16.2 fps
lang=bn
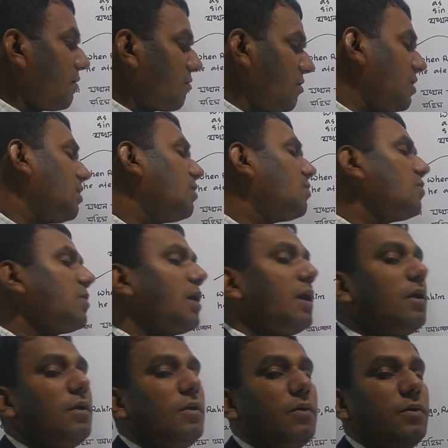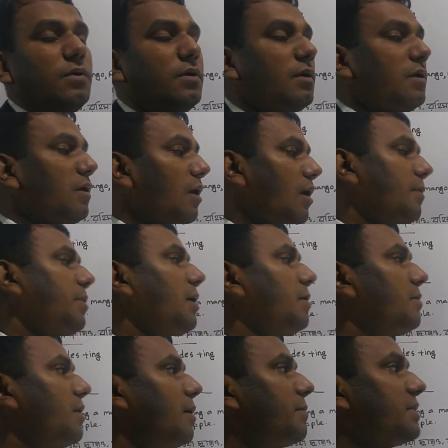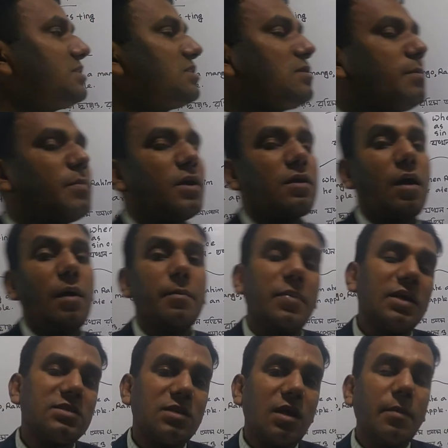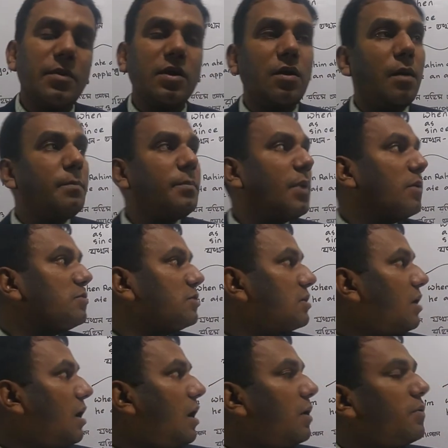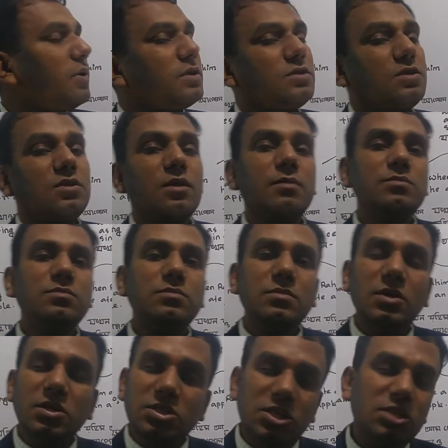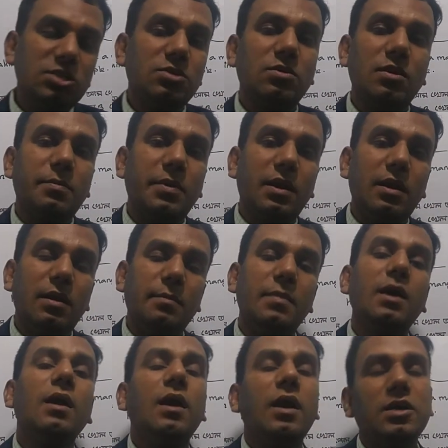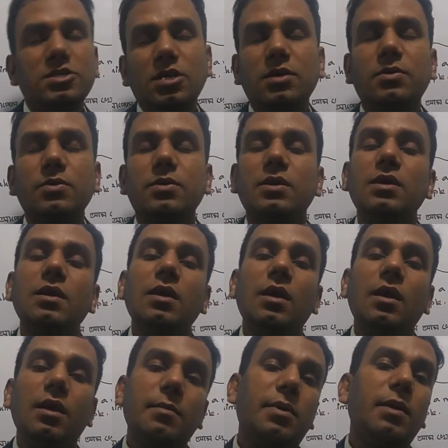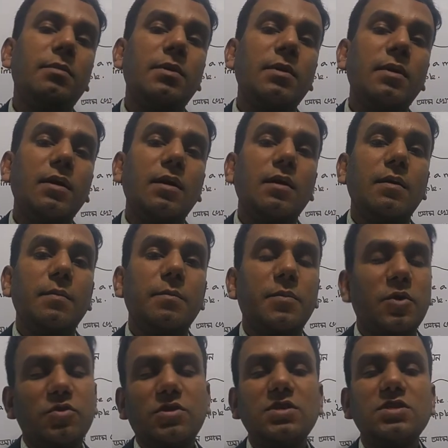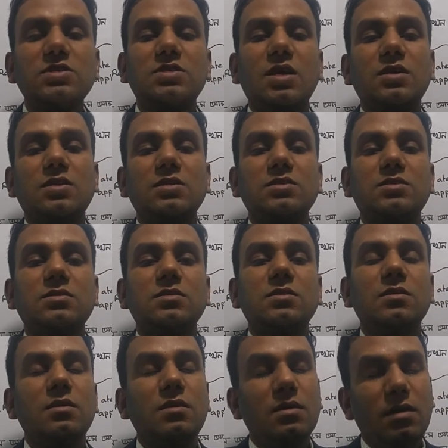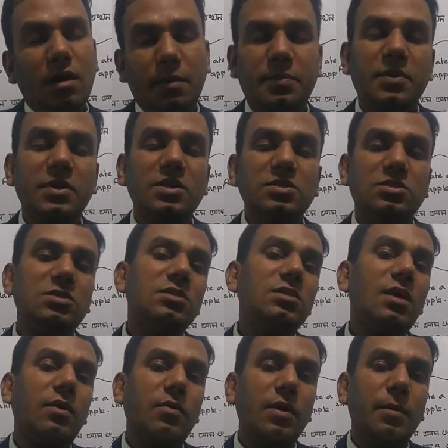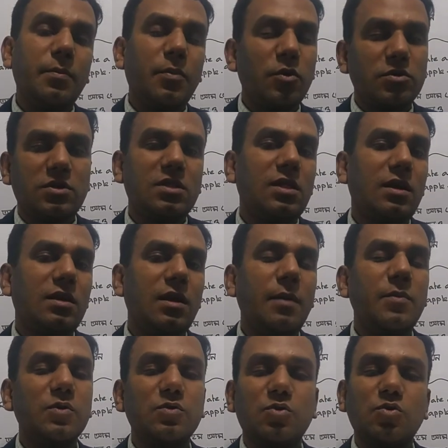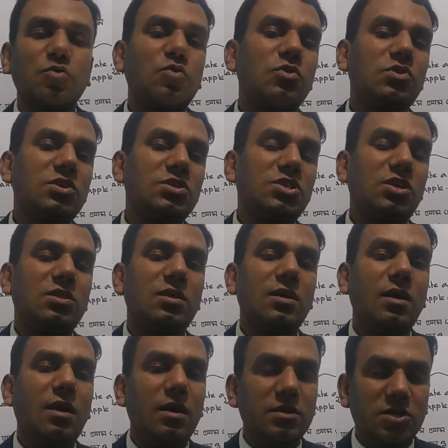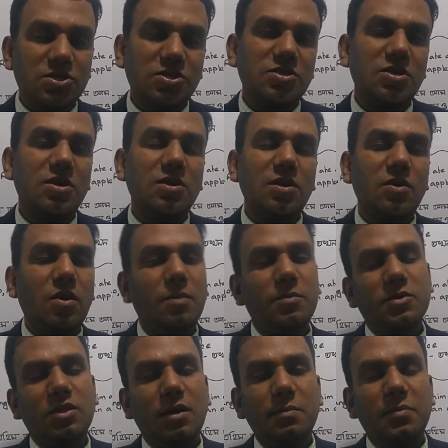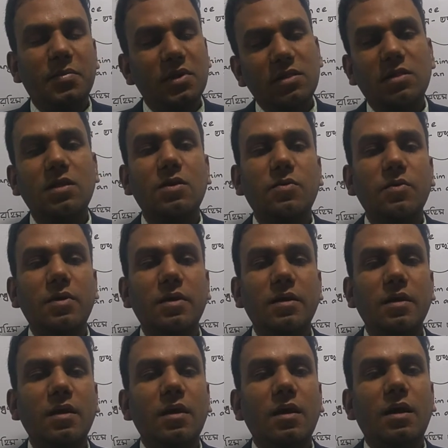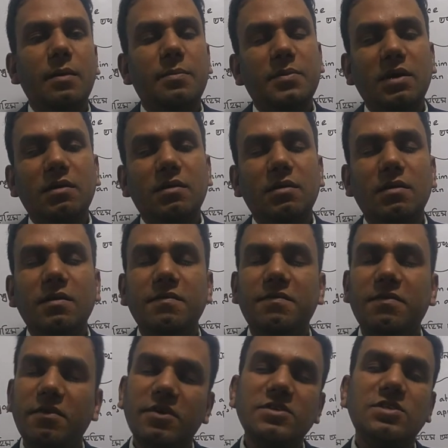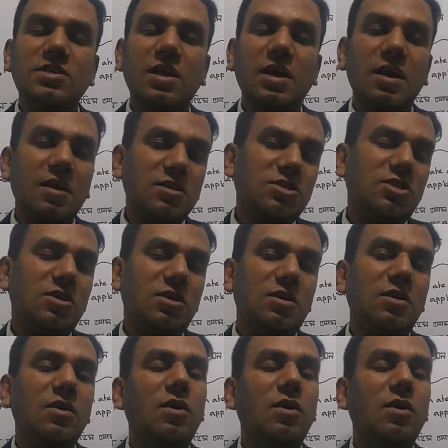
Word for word: ক্রিকেটও খেললো এভাবে আমরা সিম্পল কমপ্লেক্স এবং কম্পাউন্ডের আরও একটি নিয়ম শেষ করে ফেললাম আশা করি এভাবে প্রতিটি সেন্টেন্স আপনি চিন্তা করে পড়তে থাকলে এবং দ্রুততার সাথে আন্ডারস্ট্যান্ডিং ক্ষমতা বৃদ্ধি করলে আপনার ফ্লুয়েন্সি ইংলিশে